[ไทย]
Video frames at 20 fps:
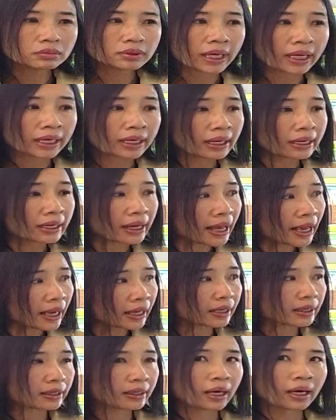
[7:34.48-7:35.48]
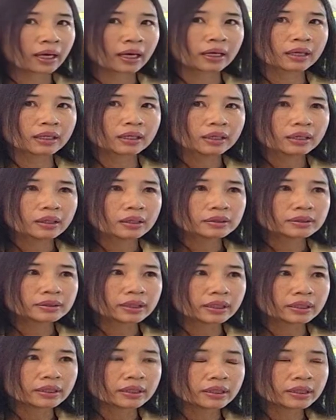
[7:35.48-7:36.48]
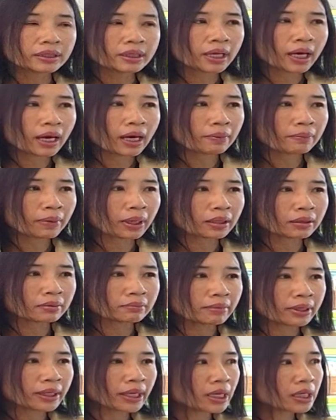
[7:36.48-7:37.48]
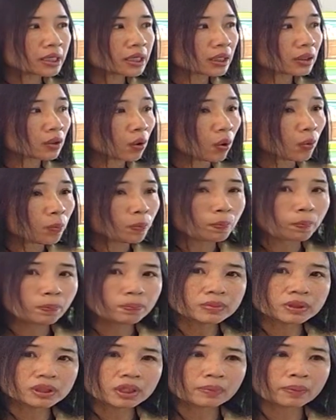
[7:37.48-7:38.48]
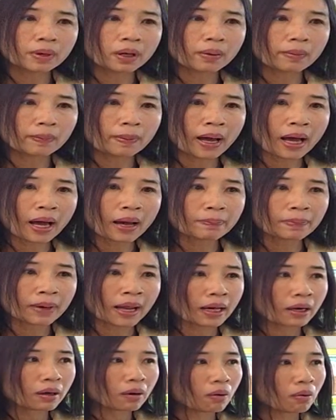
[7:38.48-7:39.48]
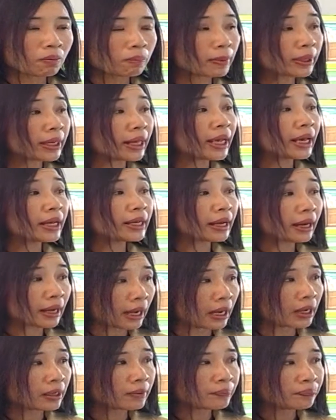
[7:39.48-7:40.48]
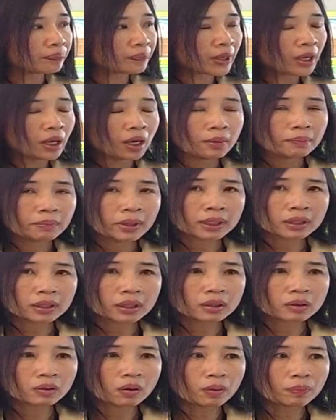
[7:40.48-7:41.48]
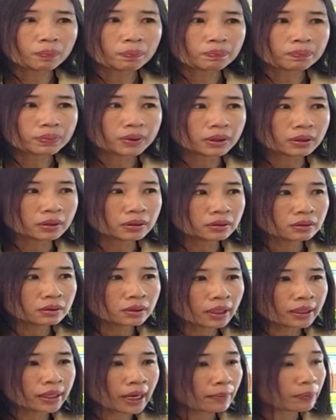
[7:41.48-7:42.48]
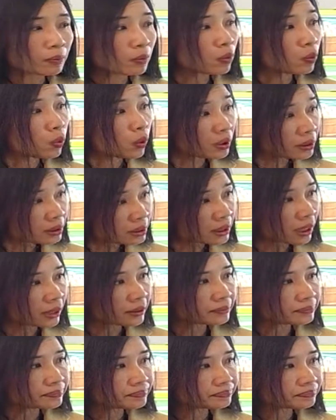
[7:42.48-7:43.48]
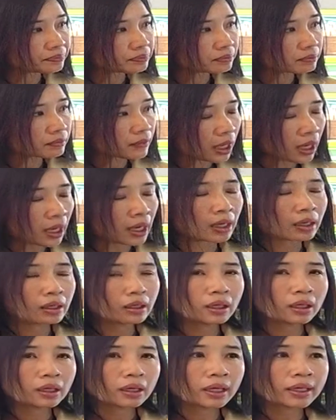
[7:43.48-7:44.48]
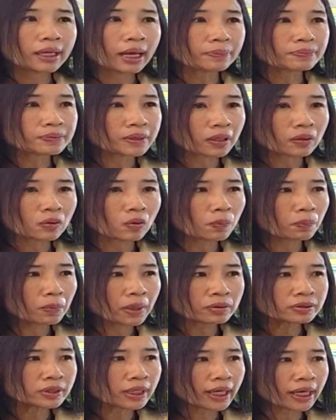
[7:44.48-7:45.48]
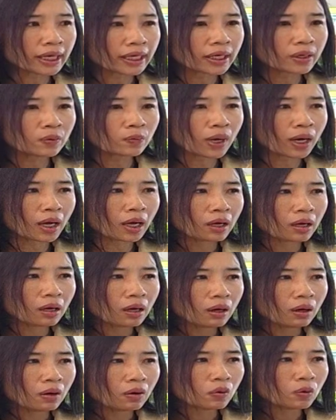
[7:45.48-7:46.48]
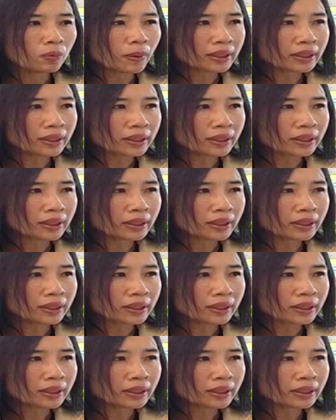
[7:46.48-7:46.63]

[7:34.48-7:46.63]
เด็กเล็ก ๆนะคะ สิ่งนี้เนี่ยมันไม่ได้กระทบเฉพาะภาพลักษณ์ของประเทศนะคะมันกระทบถึงระดับครัวเรือนครับค่ะ ระดับสังคมเราจะเห็นเลยว่า อุ